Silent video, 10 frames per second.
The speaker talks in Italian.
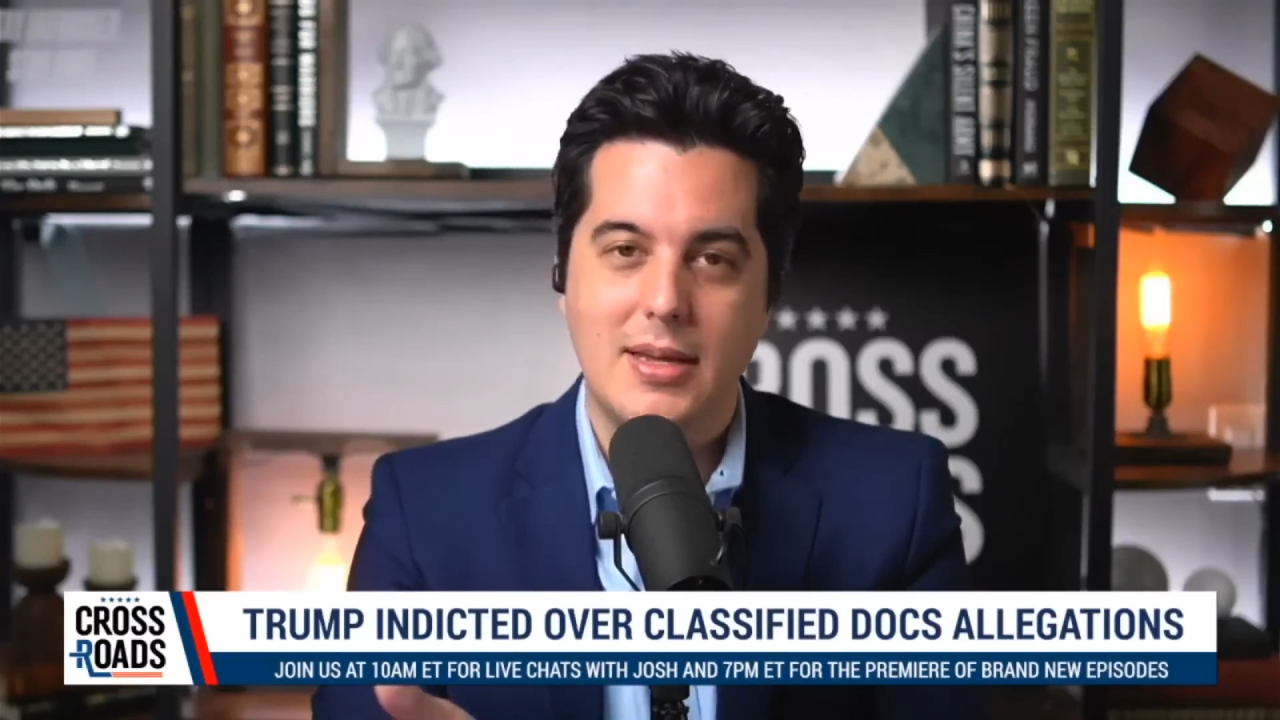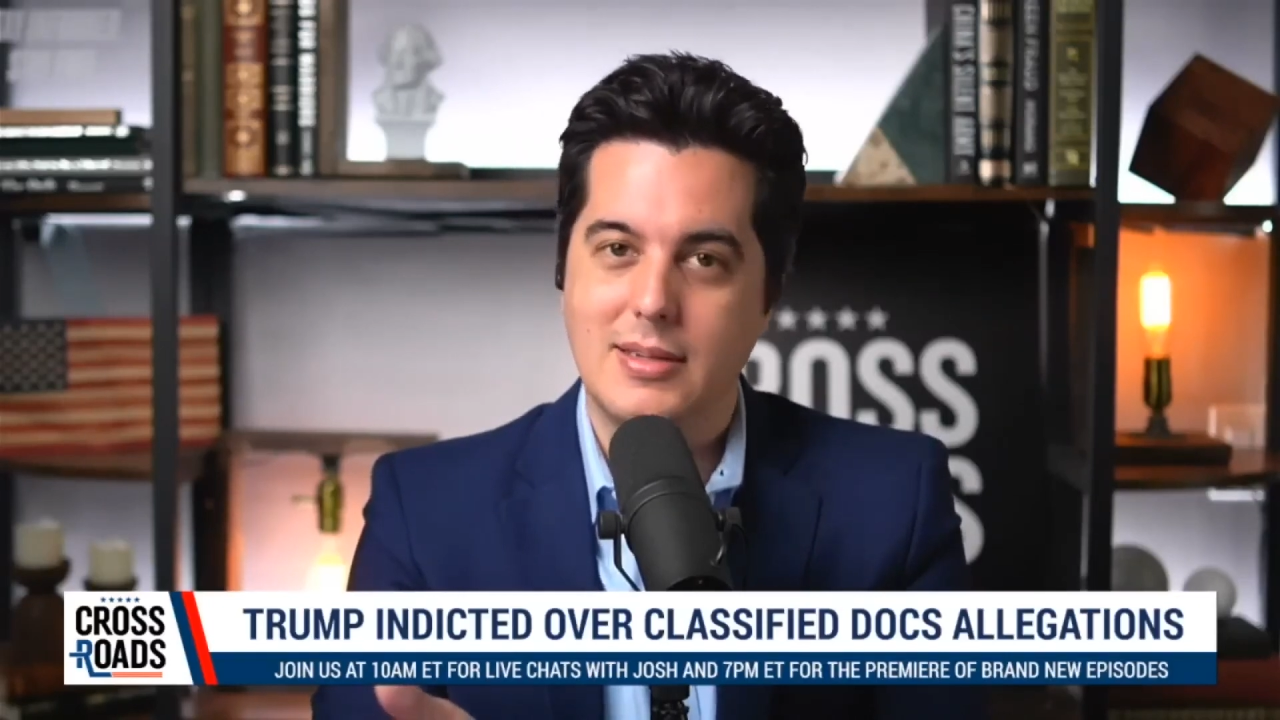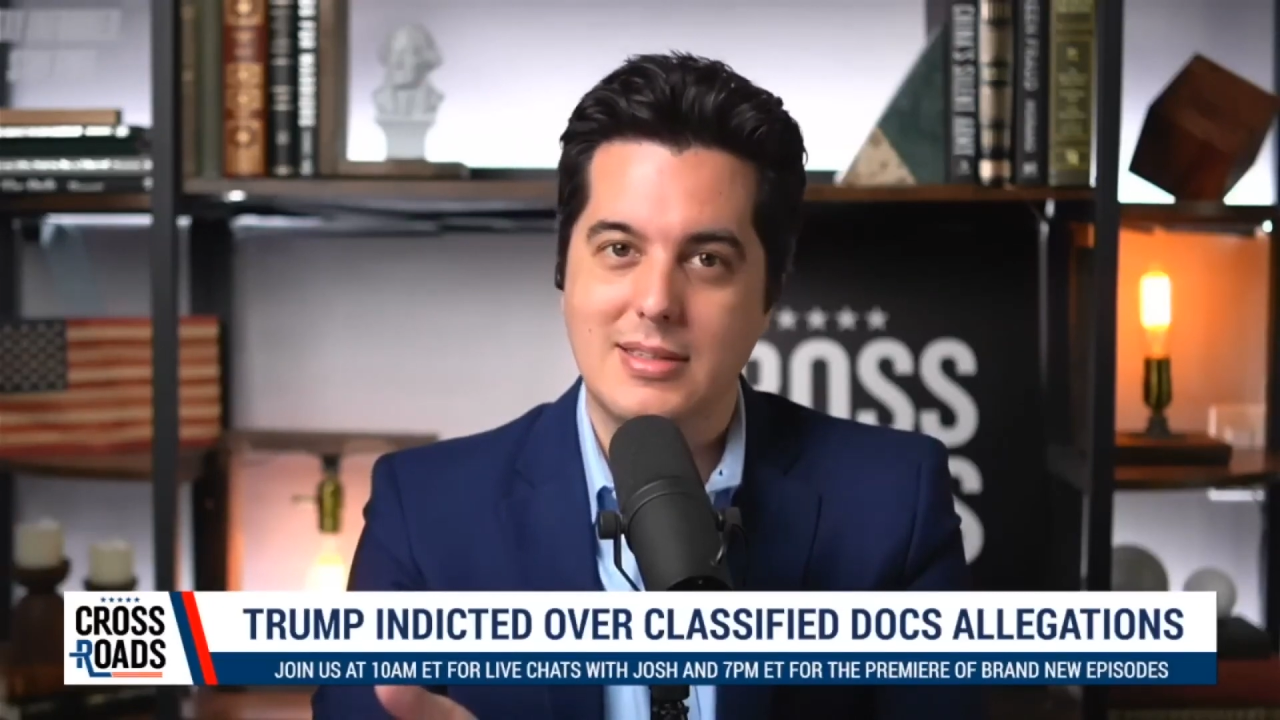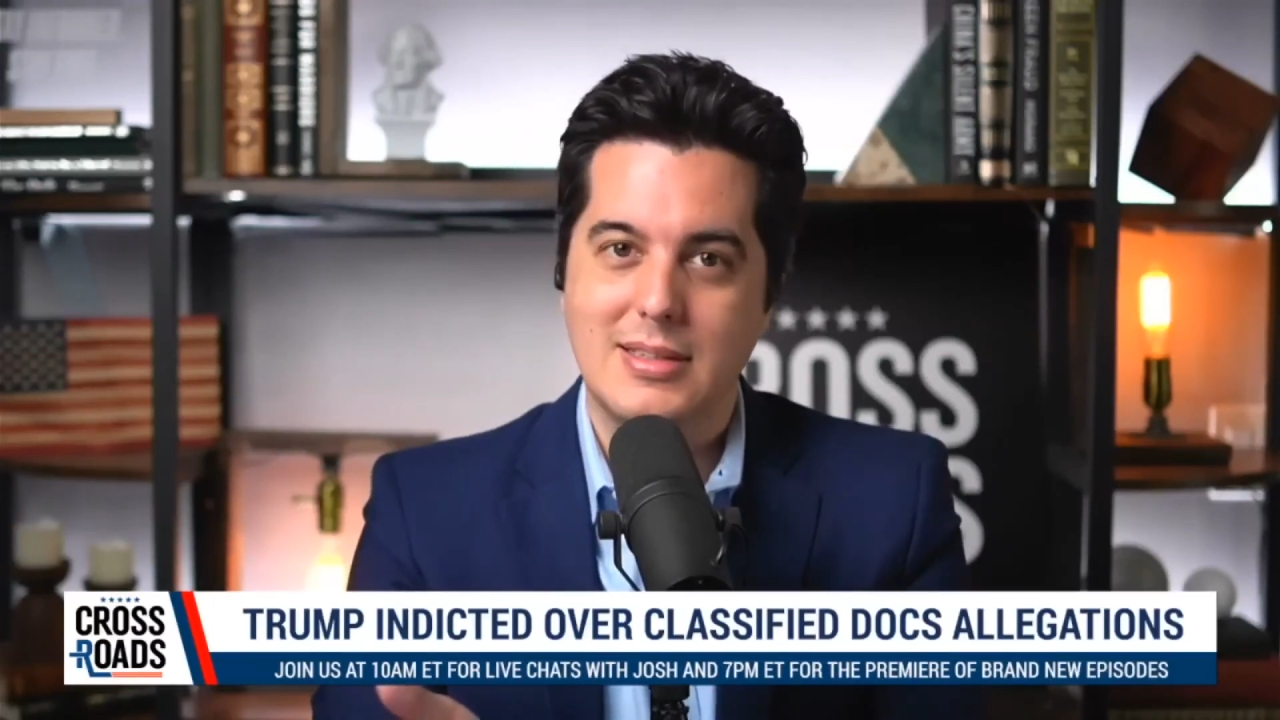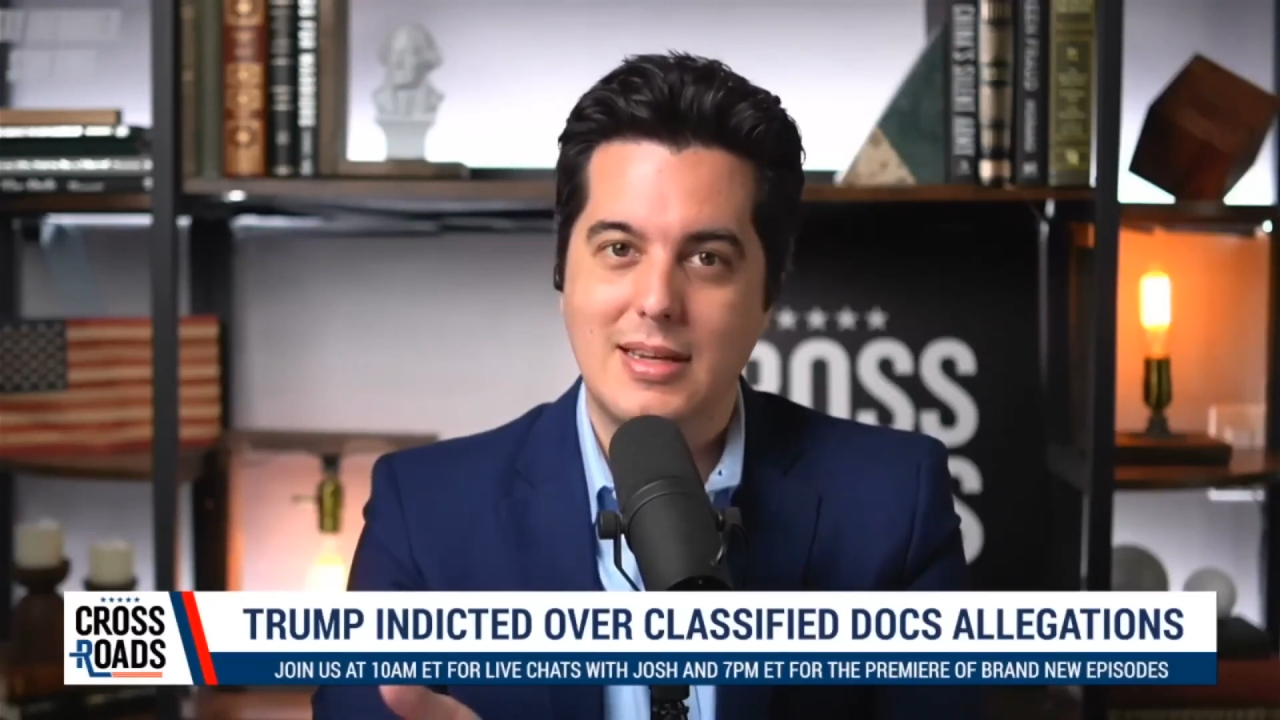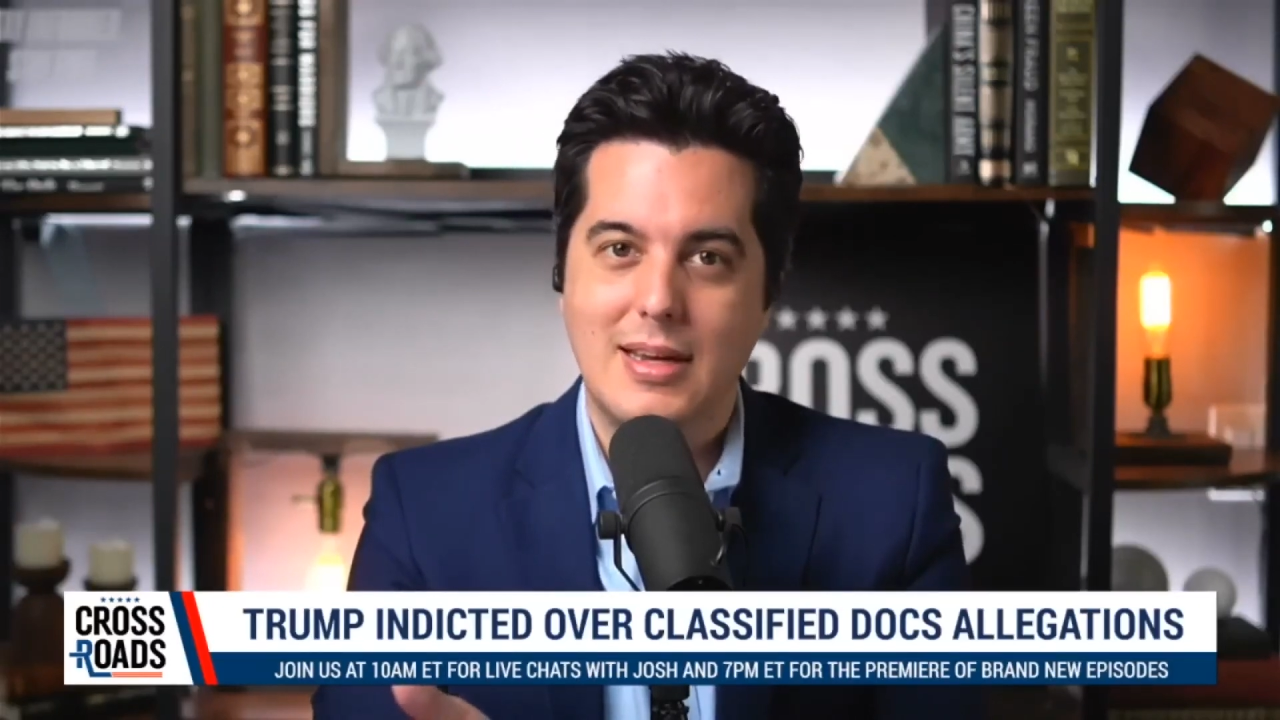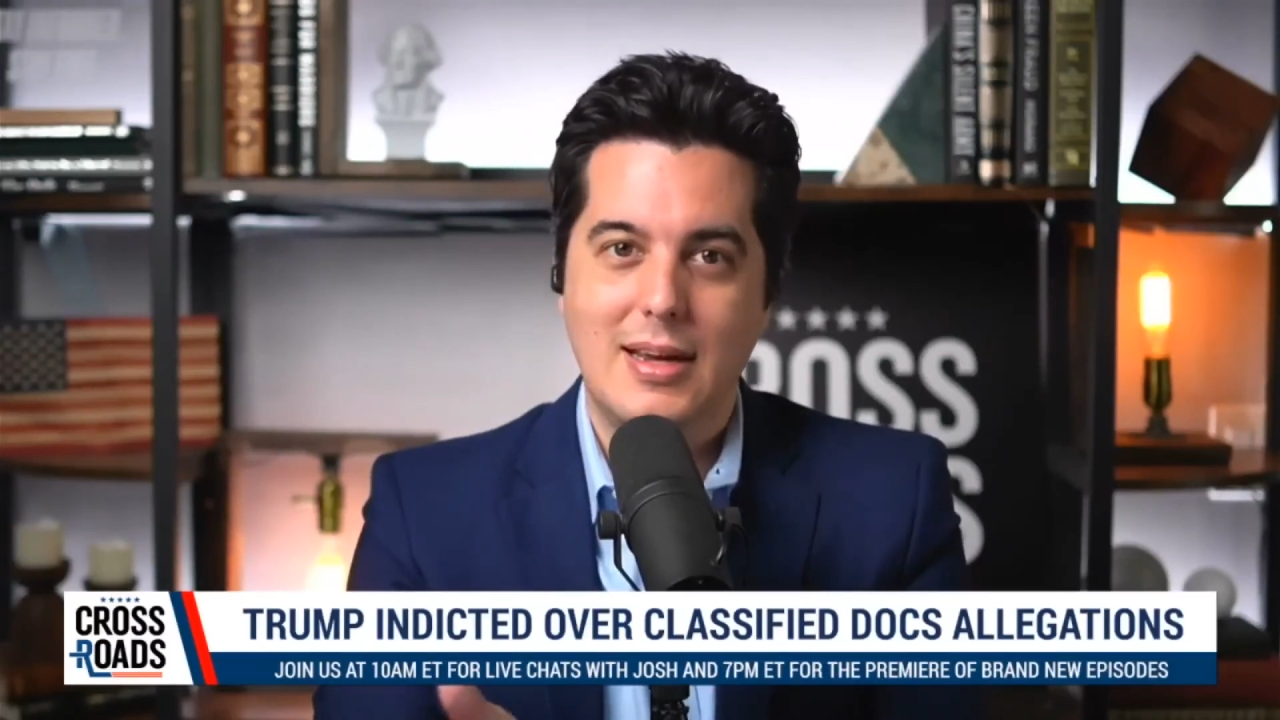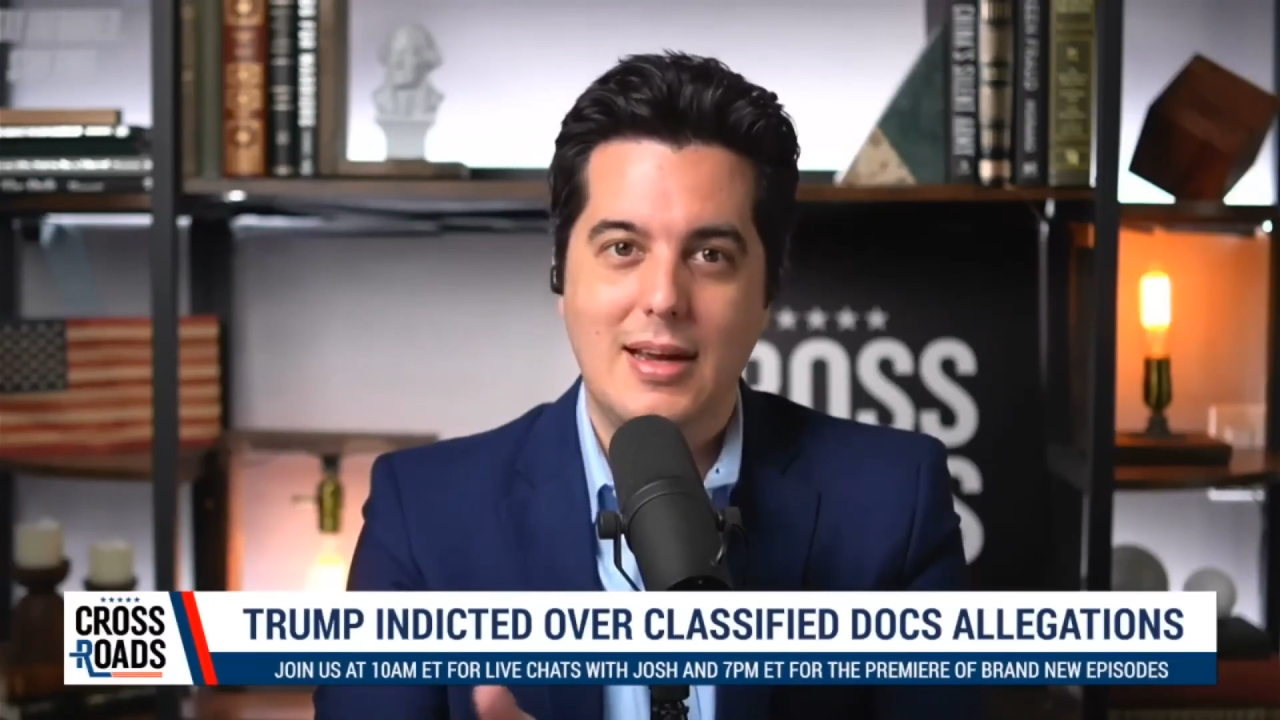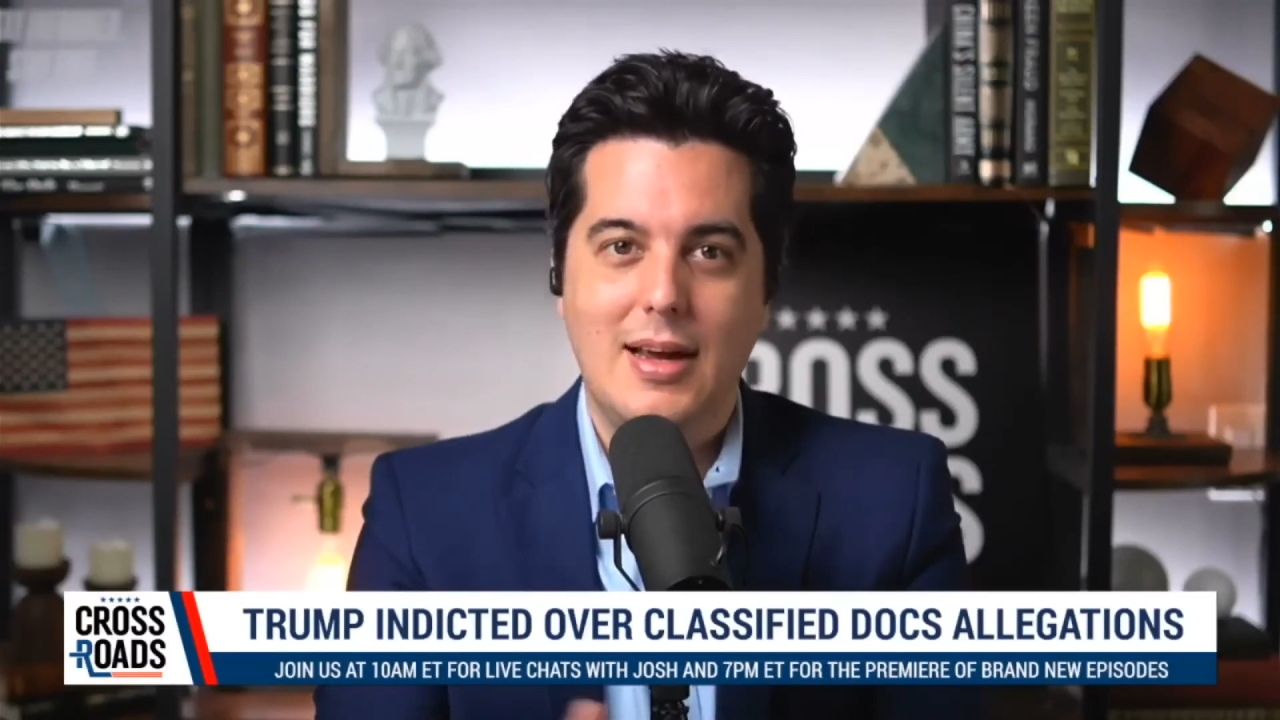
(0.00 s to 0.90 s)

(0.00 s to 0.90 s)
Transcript: processo.